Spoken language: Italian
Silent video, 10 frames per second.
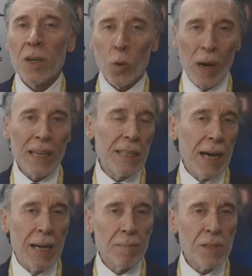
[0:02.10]

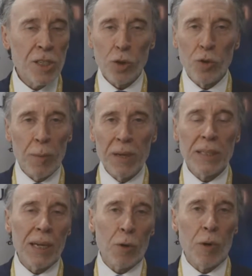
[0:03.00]
Qualità,
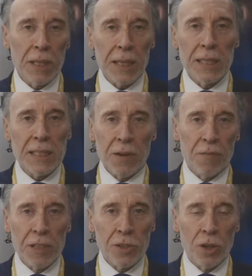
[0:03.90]
sicuramente la qualità del
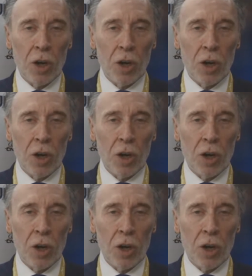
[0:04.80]
servizio.